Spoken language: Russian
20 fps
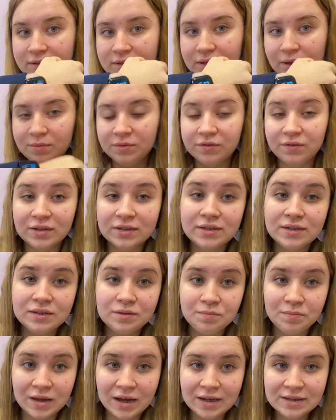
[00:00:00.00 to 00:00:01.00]

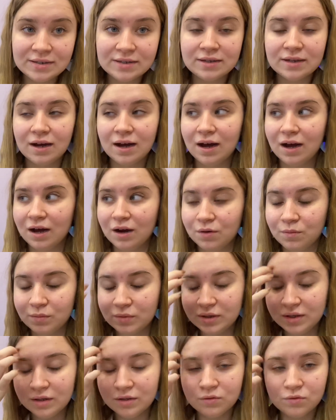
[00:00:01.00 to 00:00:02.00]
7.25, а
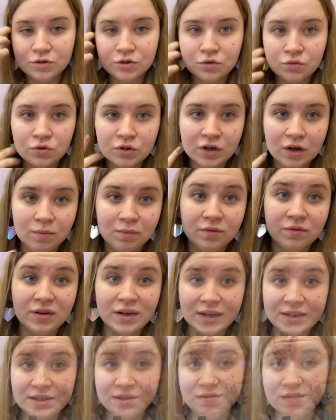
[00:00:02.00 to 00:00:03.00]
мне нужно уже как бы выходить.